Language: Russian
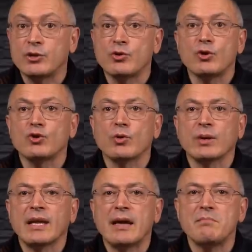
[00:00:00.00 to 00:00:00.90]
еще и
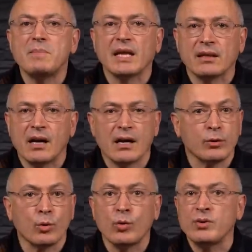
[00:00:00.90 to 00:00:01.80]
черная метка,
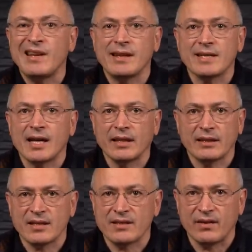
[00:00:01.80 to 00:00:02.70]
которую нельзя
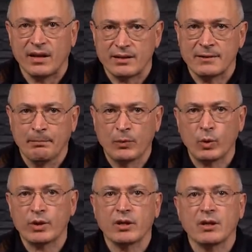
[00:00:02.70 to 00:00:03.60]
отозвать.
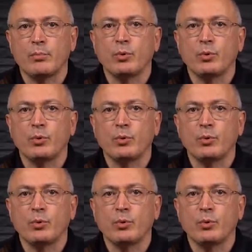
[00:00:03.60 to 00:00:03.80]
Ордер на